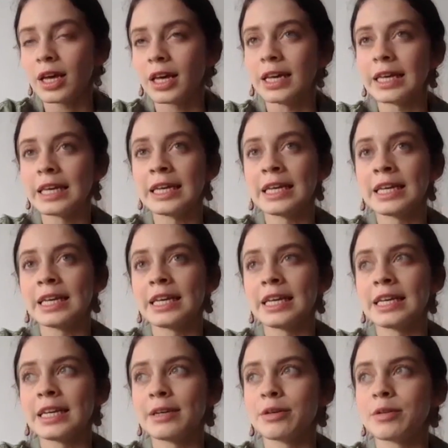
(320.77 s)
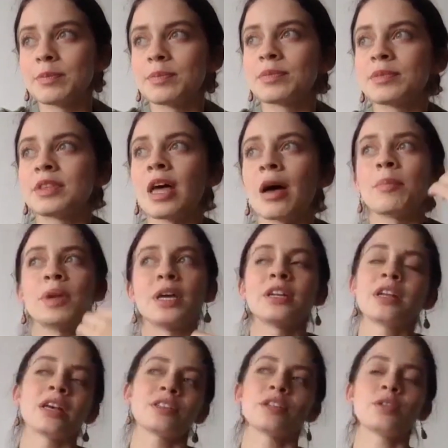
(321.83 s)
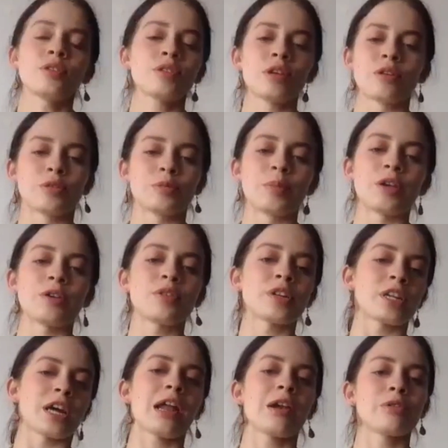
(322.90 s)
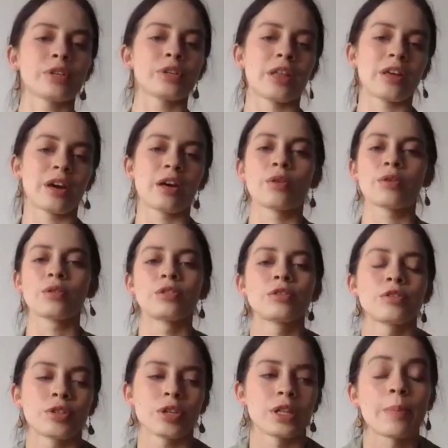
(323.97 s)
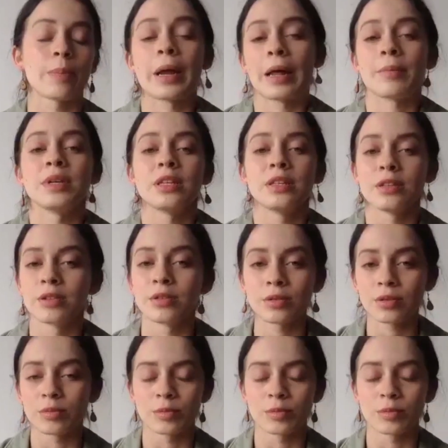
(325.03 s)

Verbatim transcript: Y también ha sido de los mayores regalos que ha dejado Control Z para mí, ¿no?